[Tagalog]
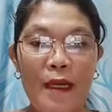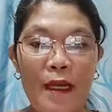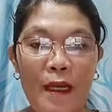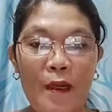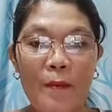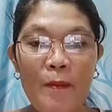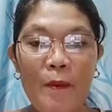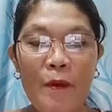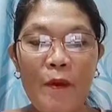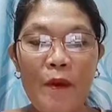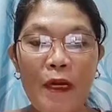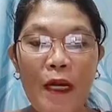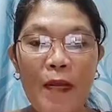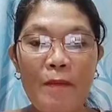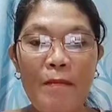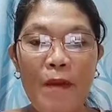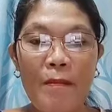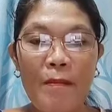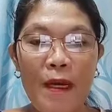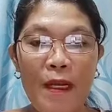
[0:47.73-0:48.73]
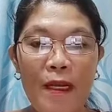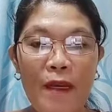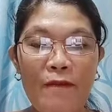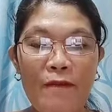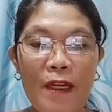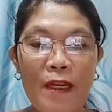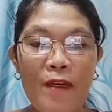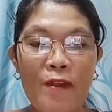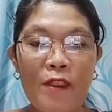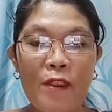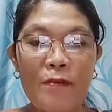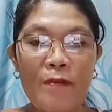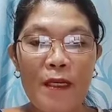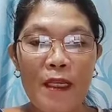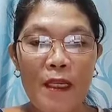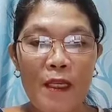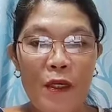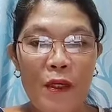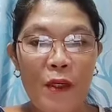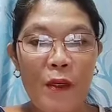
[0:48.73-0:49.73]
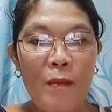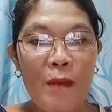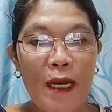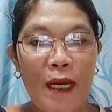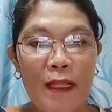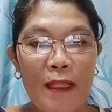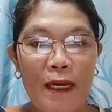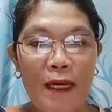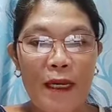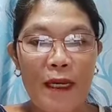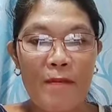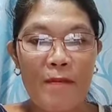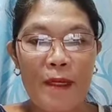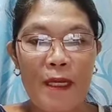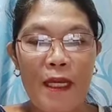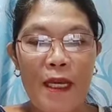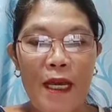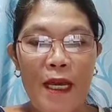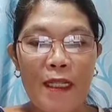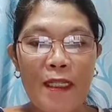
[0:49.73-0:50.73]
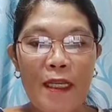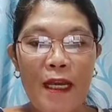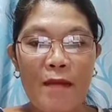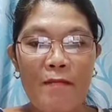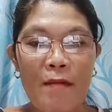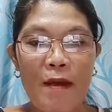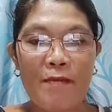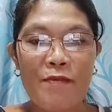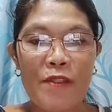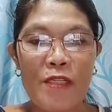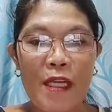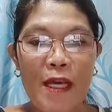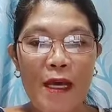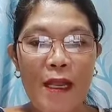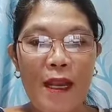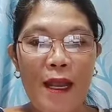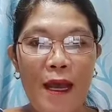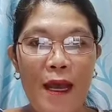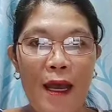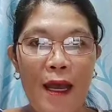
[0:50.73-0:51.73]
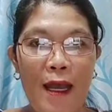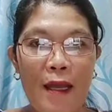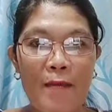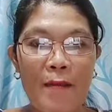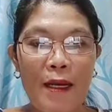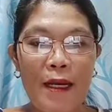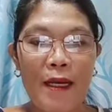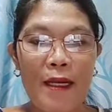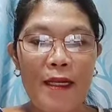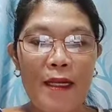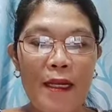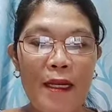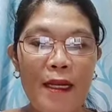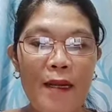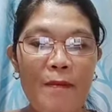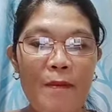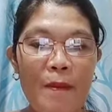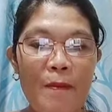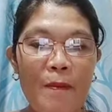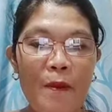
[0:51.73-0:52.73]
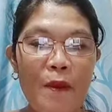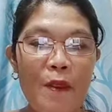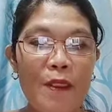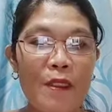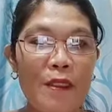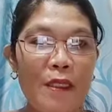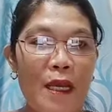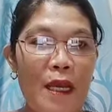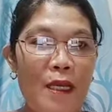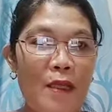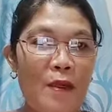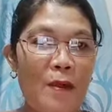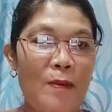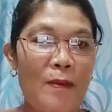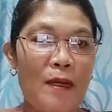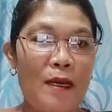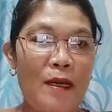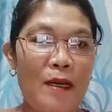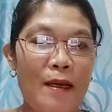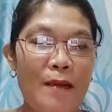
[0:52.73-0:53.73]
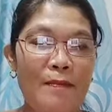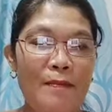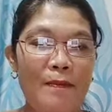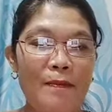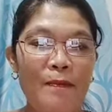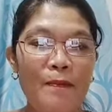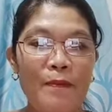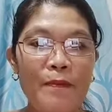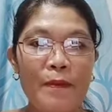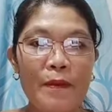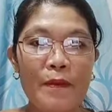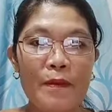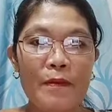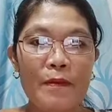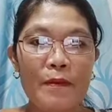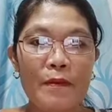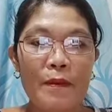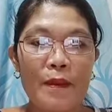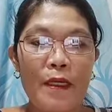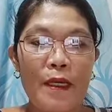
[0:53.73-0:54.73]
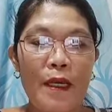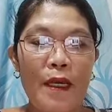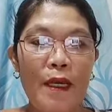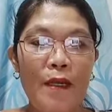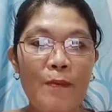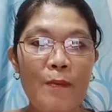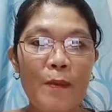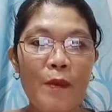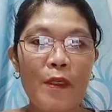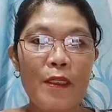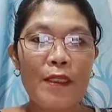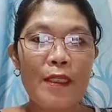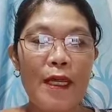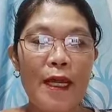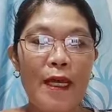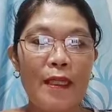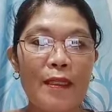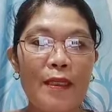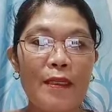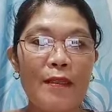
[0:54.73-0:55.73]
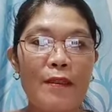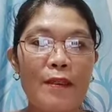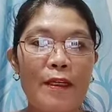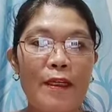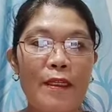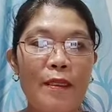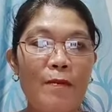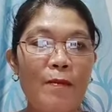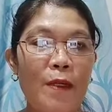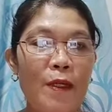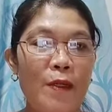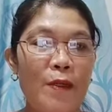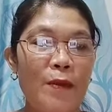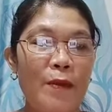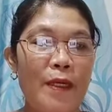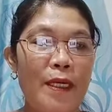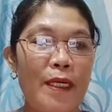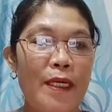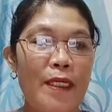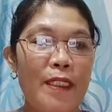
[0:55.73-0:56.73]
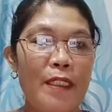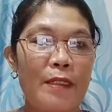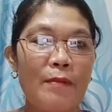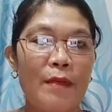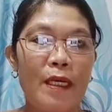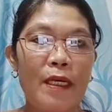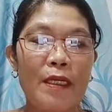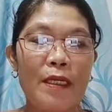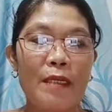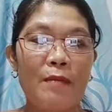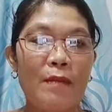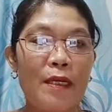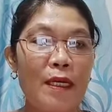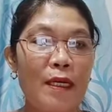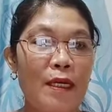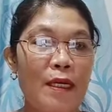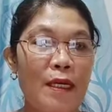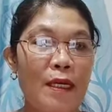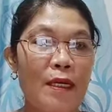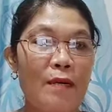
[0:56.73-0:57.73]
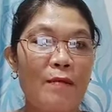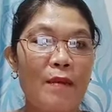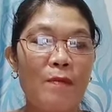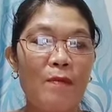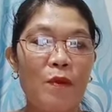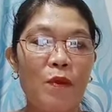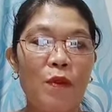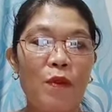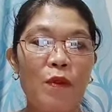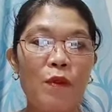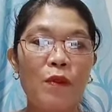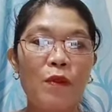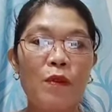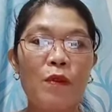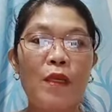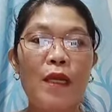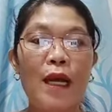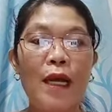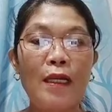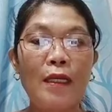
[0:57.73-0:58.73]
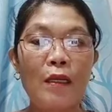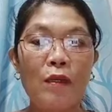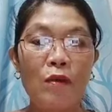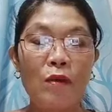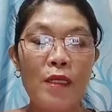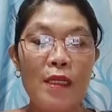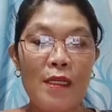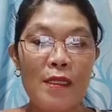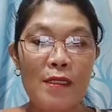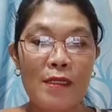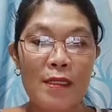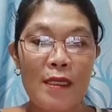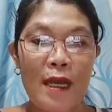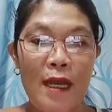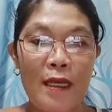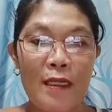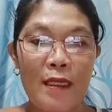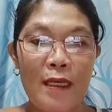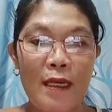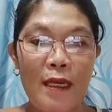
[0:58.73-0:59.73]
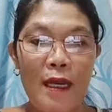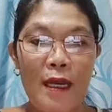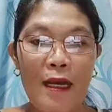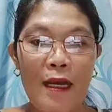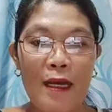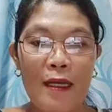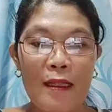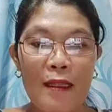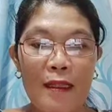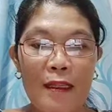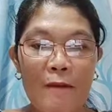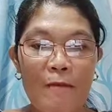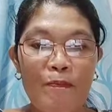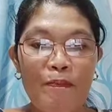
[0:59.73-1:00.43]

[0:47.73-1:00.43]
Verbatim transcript: Hello po kay Ma'am Ana Ostilio, magandang gabi, at kay Ma'am Jelay, magandang gabi po sa inyo ma'am. Hello po sa ating 30 viewers, magandang magandang gabi po ng lunes sa ating lahat.